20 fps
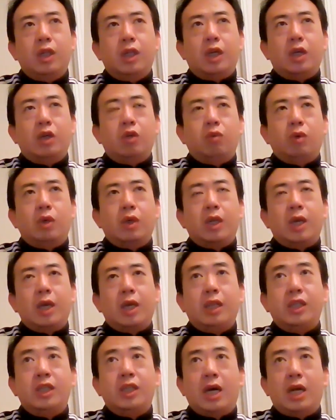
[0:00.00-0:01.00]
但是我
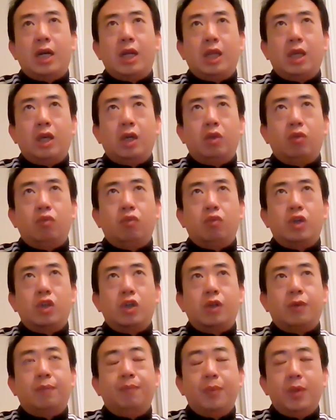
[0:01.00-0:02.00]
还加了一个都
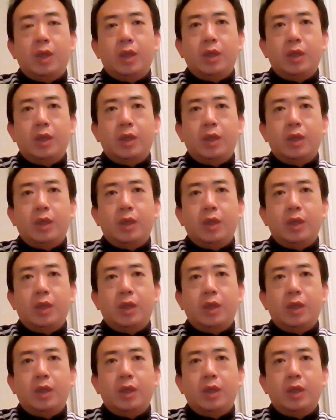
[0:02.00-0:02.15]
市，